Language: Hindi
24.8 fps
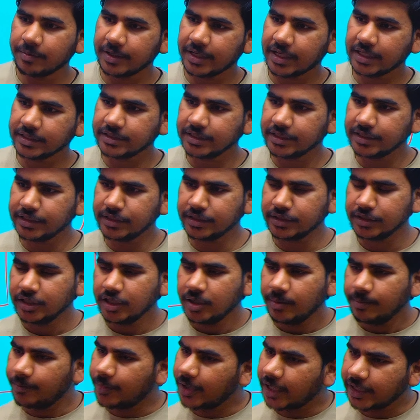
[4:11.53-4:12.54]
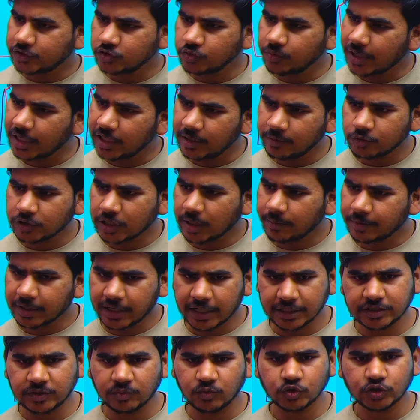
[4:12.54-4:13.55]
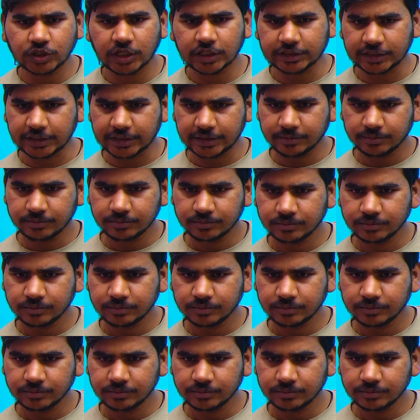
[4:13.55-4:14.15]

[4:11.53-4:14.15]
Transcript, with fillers: बनाते हैं ना बाजू वाले में तो आपका हजम हो जाता है